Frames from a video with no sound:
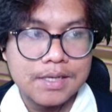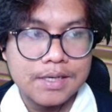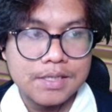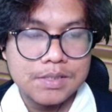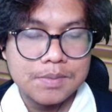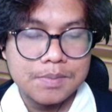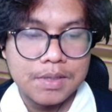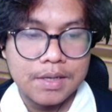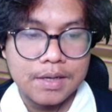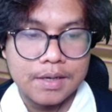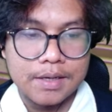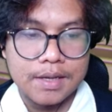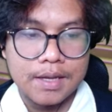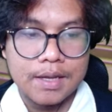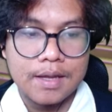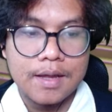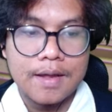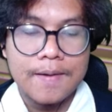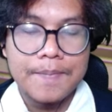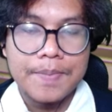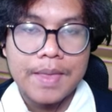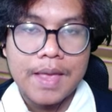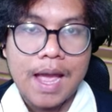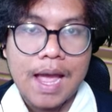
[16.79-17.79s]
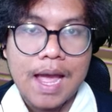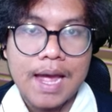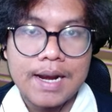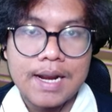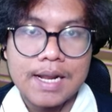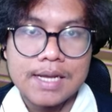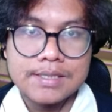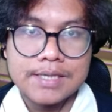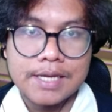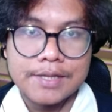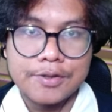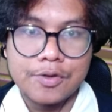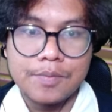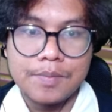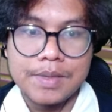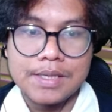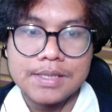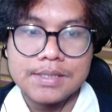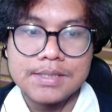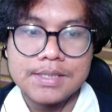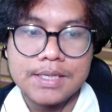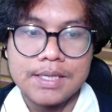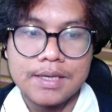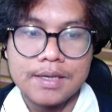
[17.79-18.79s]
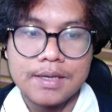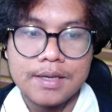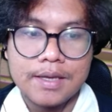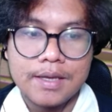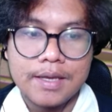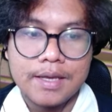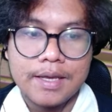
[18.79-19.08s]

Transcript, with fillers: sini sebenarnya ada satu misi